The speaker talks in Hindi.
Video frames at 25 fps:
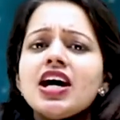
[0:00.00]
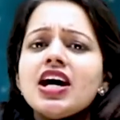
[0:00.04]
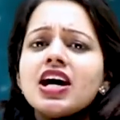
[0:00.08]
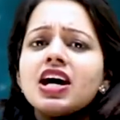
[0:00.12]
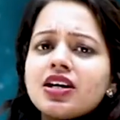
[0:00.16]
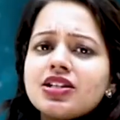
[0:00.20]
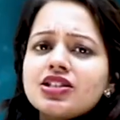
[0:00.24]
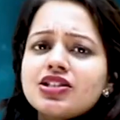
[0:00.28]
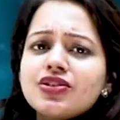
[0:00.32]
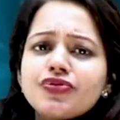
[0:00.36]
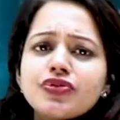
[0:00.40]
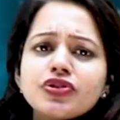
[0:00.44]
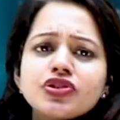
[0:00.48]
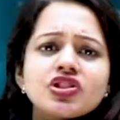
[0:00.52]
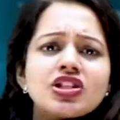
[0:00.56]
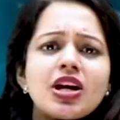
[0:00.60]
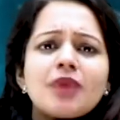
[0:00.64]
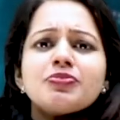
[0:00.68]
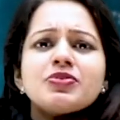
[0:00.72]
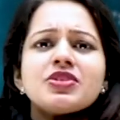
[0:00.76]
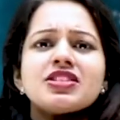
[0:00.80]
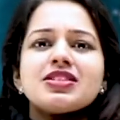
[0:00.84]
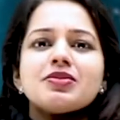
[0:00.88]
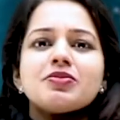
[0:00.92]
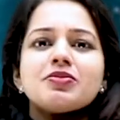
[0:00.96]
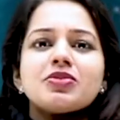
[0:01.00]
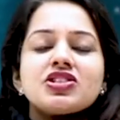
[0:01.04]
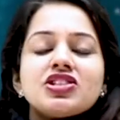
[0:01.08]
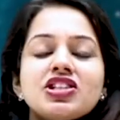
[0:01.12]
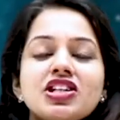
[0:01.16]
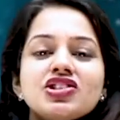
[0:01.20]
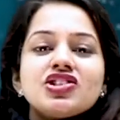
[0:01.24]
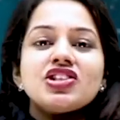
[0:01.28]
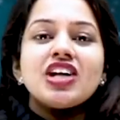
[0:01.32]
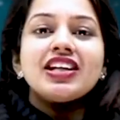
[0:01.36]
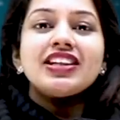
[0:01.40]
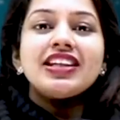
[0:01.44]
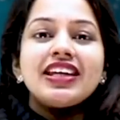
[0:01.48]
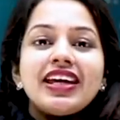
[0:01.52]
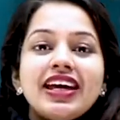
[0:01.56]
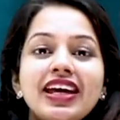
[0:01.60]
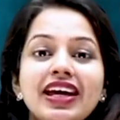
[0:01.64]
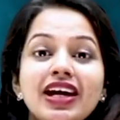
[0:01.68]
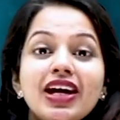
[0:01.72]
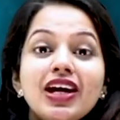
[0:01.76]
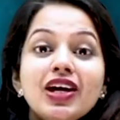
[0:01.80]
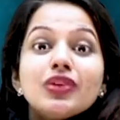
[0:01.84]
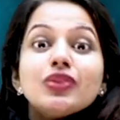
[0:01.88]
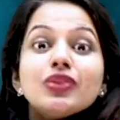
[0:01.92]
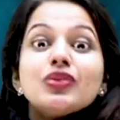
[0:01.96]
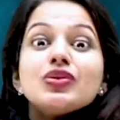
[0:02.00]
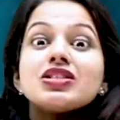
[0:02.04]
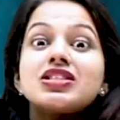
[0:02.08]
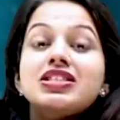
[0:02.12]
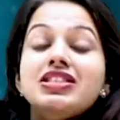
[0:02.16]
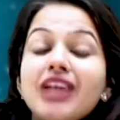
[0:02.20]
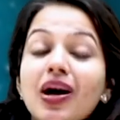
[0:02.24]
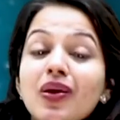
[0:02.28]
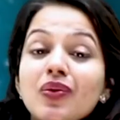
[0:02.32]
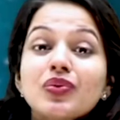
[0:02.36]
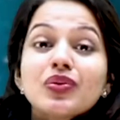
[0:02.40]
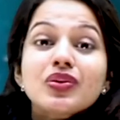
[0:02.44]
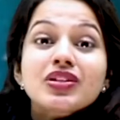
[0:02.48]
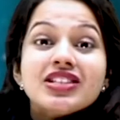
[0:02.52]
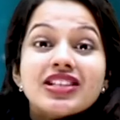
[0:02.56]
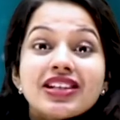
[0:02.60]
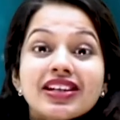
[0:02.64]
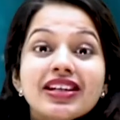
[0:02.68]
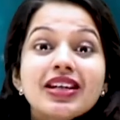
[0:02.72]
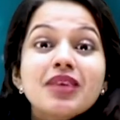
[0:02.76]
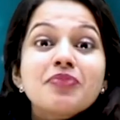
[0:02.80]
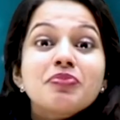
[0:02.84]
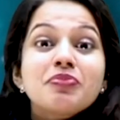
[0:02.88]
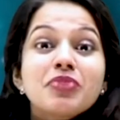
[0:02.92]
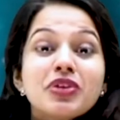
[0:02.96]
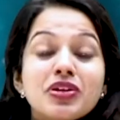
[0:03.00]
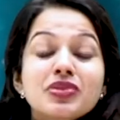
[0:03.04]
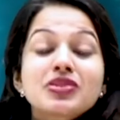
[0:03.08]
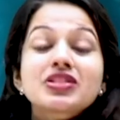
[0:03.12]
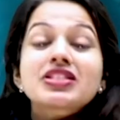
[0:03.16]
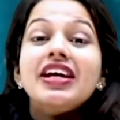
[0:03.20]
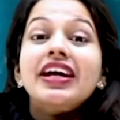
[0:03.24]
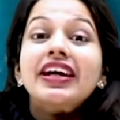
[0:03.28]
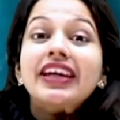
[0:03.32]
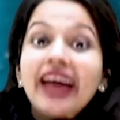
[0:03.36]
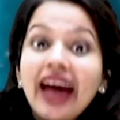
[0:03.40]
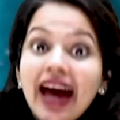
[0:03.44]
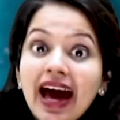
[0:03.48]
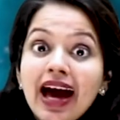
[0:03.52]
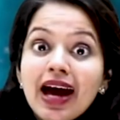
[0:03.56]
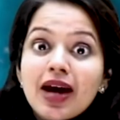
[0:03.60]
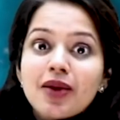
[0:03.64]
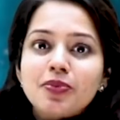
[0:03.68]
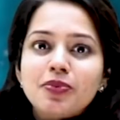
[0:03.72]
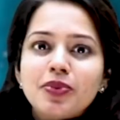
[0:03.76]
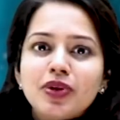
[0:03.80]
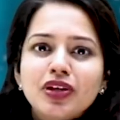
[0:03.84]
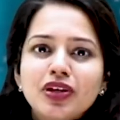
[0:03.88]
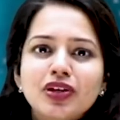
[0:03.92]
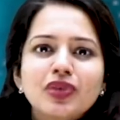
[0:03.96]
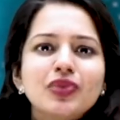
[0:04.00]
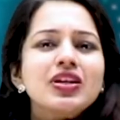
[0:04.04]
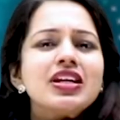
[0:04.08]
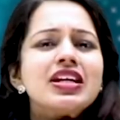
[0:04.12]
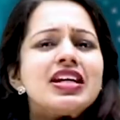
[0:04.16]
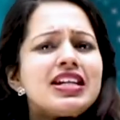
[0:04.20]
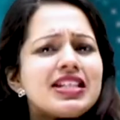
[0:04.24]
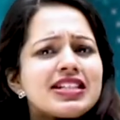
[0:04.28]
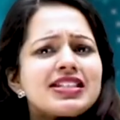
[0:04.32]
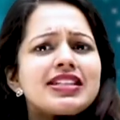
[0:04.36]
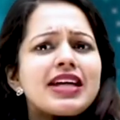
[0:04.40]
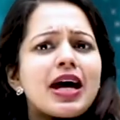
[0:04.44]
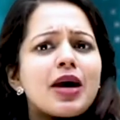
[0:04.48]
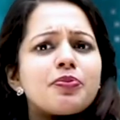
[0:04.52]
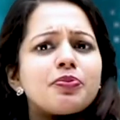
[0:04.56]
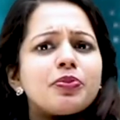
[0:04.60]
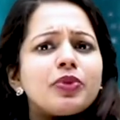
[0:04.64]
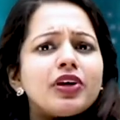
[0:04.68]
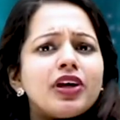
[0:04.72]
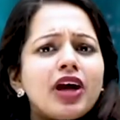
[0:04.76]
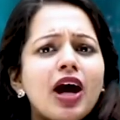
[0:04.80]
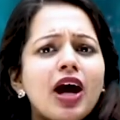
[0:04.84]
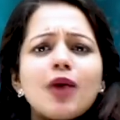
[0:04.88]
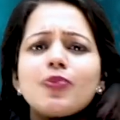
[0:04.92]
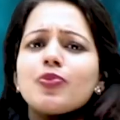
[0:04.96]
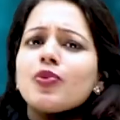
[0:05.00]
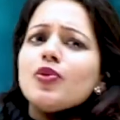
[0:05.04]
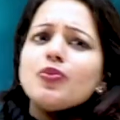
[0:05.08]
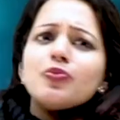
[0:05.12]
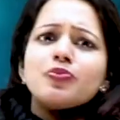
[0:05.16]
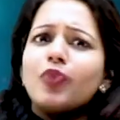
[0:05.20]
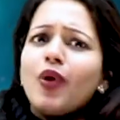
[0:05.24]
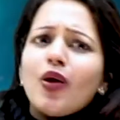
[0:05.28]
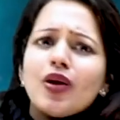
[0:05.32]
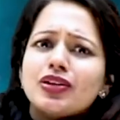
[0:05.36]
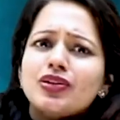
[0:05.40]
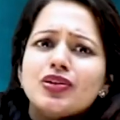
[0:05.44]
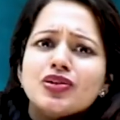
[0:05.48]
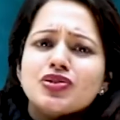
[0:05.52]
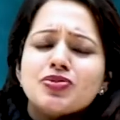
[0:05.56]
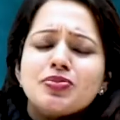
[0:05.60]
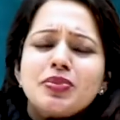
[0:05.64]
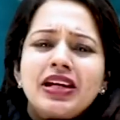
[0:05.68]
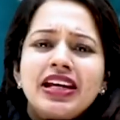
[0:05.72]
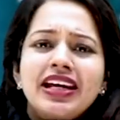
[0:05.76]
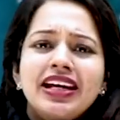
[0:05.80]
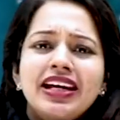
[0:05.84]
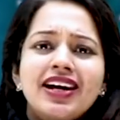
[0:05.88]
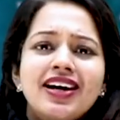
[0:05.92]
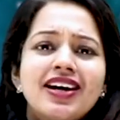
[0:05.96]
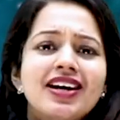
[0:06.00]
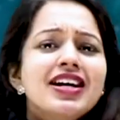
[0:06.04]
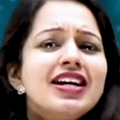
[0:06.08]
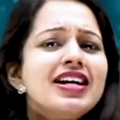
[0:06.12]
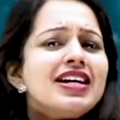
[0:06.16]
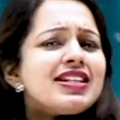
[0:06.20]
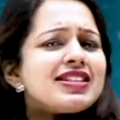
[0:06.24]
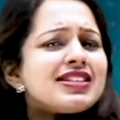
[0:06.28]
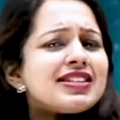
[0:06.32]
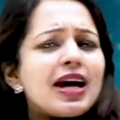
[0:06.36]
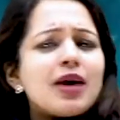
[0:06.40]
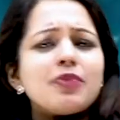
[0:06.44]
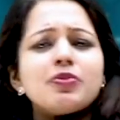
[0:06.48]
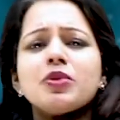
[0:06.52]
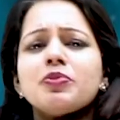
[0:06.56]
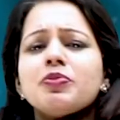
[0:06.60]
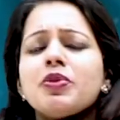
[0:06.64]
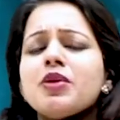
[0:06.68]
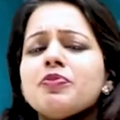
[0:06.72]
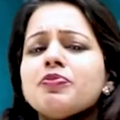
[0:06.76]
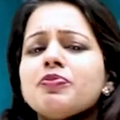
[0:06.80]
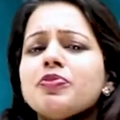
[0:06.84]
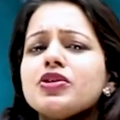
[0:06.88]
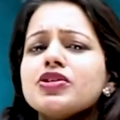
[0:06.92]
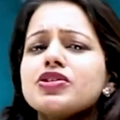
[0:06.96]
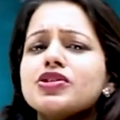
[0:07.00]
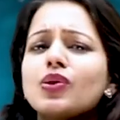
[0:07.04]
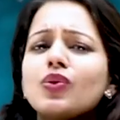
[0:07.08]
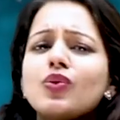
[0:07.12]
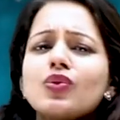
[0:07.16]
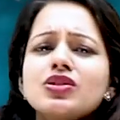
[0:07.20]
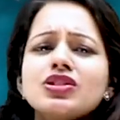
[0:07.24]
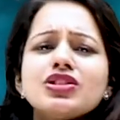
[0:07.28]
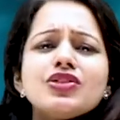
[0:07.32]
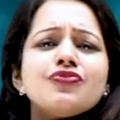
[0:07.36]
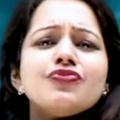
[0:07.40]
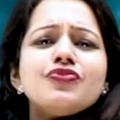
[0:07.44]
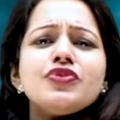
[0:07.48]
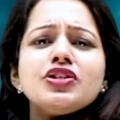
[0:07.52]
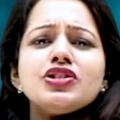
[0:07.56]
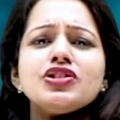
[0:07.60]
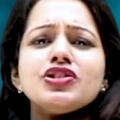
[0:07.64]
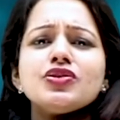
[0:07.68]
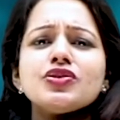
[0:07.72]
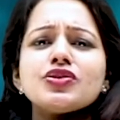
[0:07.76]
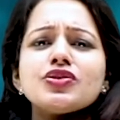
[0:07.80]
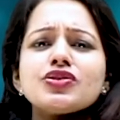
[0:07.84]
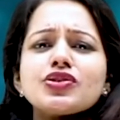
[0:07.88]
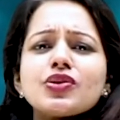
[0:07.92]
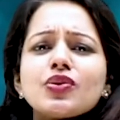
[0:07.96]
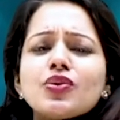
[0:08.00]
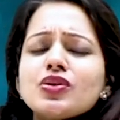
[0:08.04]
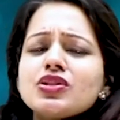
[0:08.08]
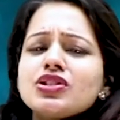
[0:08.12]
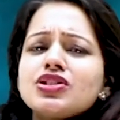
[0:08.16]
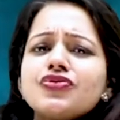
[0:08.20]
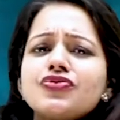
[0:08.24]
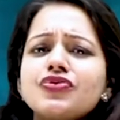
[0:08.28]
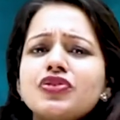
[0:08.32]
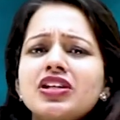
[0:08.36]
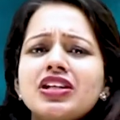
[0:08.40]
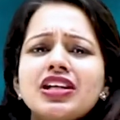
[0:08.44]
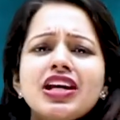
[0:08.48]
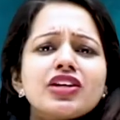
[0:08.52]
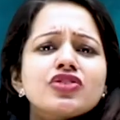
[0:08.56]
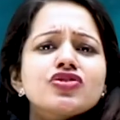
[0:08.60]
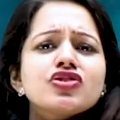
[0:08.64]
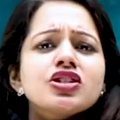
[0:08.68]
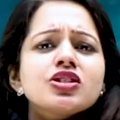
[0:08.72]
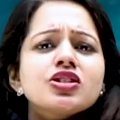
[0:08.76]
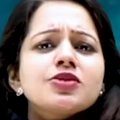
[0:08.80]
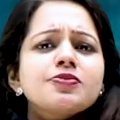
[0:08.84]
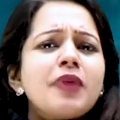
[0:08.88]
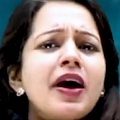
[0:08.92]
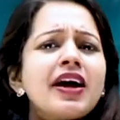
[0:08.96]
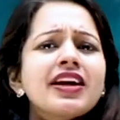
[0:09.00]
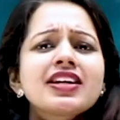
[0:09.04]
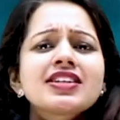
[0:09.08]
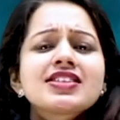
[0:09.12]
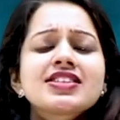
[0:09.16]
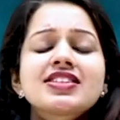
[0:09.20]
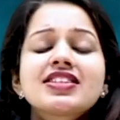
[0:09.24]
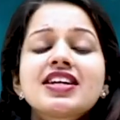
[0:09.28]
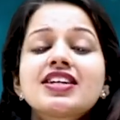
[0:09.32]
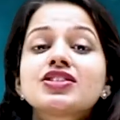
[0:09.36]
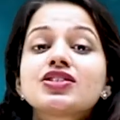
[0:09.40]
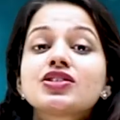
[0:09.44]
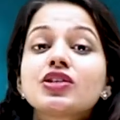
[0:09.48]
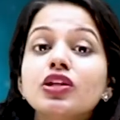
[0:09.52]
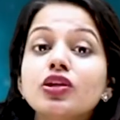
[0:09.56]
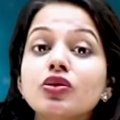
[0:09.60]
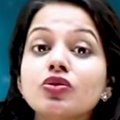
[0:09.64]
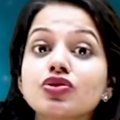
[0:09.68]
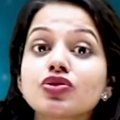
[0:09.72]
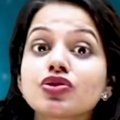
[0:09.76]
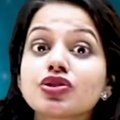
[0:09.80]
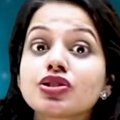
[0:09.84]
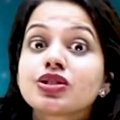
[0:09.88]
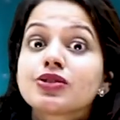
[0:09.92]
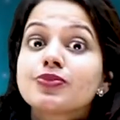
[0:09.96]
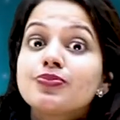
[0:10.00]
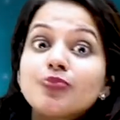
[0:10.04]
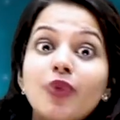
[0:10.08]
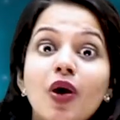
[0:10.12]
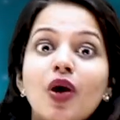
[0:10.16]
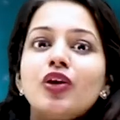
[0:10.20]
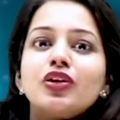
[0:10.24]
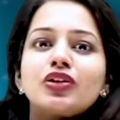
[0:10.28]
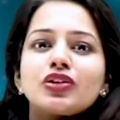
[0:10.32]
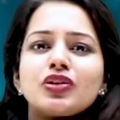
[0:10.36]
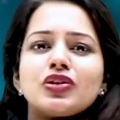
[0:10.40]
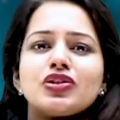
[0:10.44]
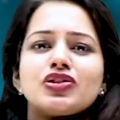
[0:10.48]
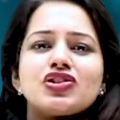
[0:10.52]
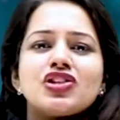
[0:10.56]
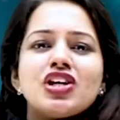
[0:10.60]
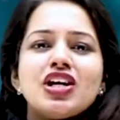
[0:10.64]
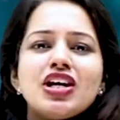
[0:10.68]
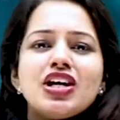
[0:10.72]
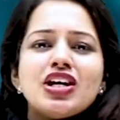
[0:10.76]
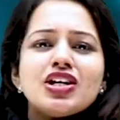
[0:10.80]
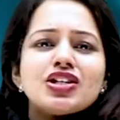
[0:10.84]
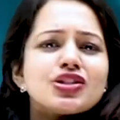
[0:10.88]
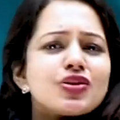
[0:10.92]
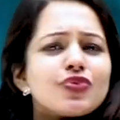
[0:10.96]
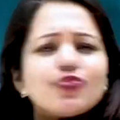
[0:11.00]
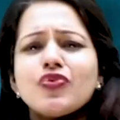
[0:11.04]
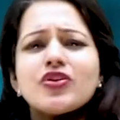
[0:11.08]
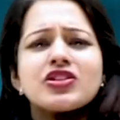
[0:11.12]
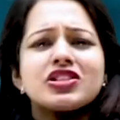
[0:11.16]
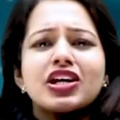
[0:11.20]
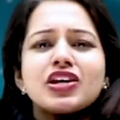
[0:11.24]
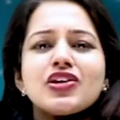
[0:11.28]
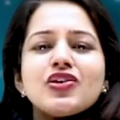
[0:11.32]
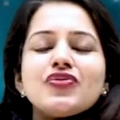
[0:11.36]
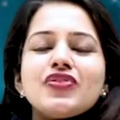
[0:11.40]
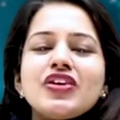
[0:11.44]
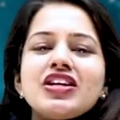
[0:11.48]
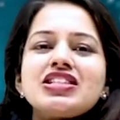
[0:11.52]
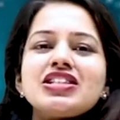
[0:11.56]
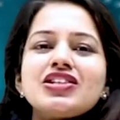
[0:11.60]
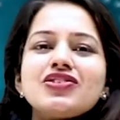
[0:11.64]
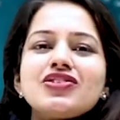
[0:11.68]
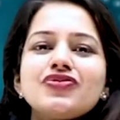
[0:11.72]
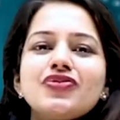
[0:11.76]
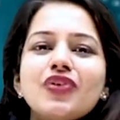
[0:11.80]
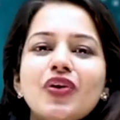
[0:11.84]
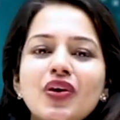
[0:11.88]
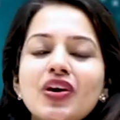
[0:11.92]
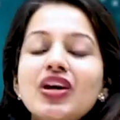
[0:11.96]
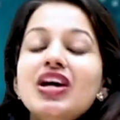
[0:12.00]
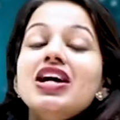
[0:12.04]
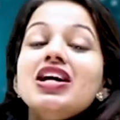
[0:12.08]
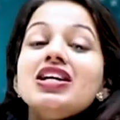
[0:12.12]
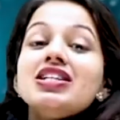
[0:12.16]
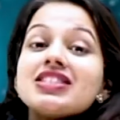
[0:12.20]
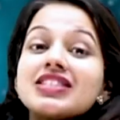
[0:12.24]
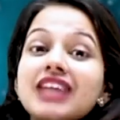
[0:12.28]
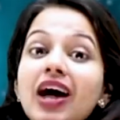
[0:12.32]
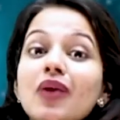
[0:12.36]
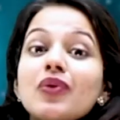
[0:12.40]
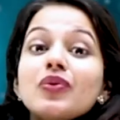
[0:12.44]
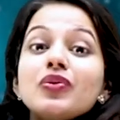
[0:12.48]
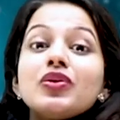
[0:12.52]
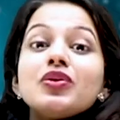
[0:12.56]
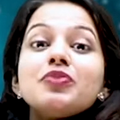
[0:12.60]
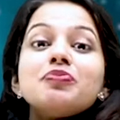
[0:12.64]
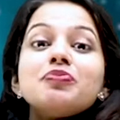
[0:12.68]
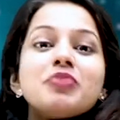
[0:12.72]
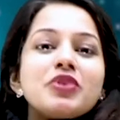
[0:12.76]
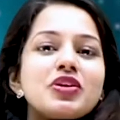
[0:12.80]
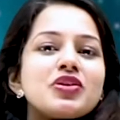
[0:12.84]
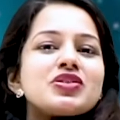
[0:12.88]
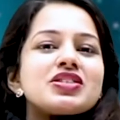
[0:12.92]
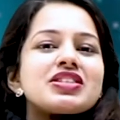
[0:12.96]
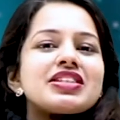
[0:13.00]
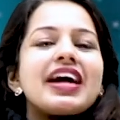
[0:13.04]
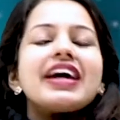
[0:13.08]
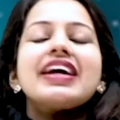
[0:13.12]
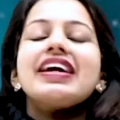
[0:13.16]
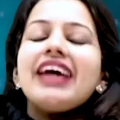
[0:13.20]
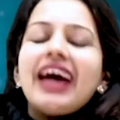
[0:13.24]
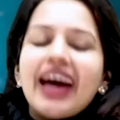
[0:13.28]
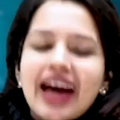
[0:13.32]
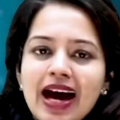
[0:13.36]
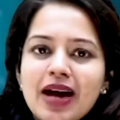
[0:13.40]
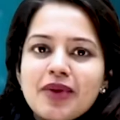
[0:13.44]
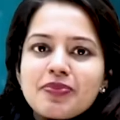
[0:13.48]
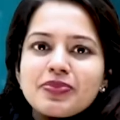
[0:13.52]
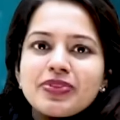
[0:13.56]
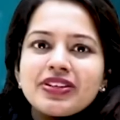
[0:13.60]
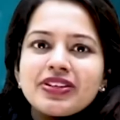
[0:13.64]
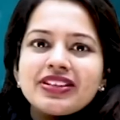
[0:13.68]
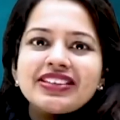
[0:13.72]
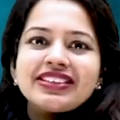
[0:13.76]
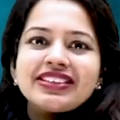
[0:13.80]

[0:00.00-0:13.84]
डिफरेंट चैप्टर समझना चाहते हैं तो डाउनलोड करिए पी स्टैक ऐप क्योंकि इस ऐप पर आपको बहुत कुछ मिलेगा सैम्पल पेपर्स हों टिप वीडियोस हों डिफरेंट लेक्चर्स बैक एक्सरसाइज सोल्यूशन बहुत कुछ सो वट आर यू वेटिंग फॉर डाउनलोड पी स्टैक ऐप